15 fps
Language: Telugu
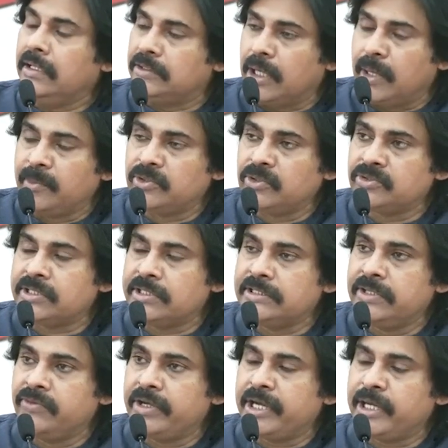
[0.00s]
దామోదరం
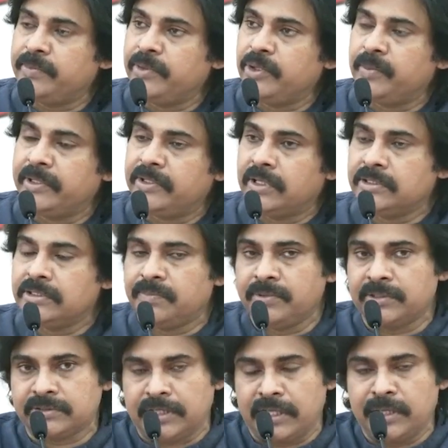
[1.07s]
సంజీవ గారి పేరు పెట్టాలని
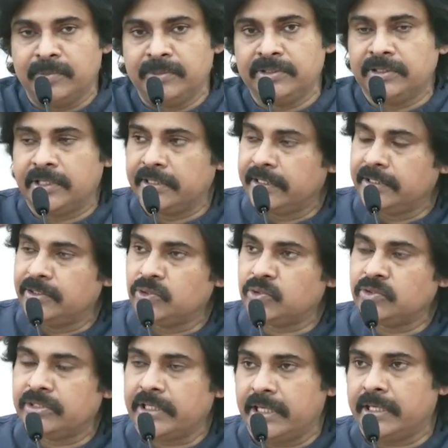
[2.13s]
చెప్పిన చాలామంది నా దగ్గర
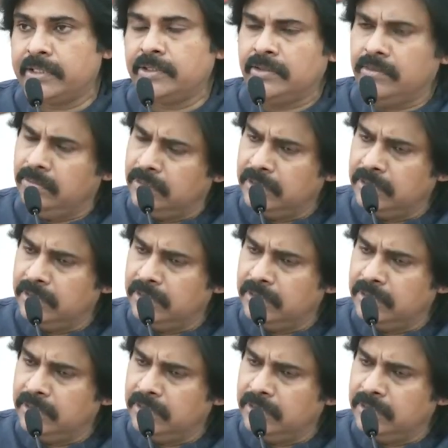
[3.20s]
తీసుకొస్తే ఎలా అన్నాను